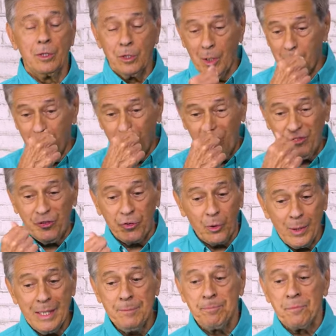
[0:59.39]
de bons
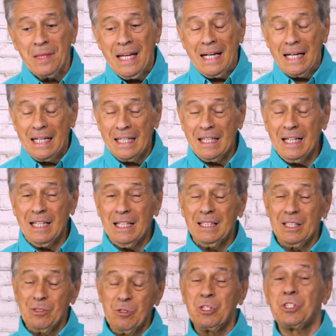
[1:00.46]
fruits,
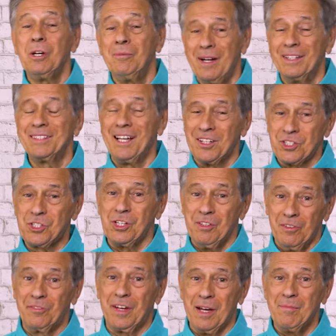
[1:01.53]
euh, nous sommes en danger,
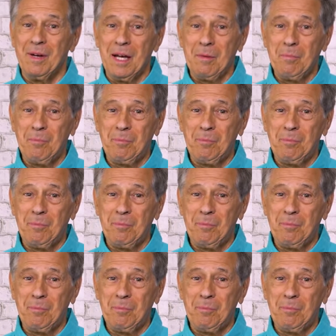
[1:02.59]
vraiment,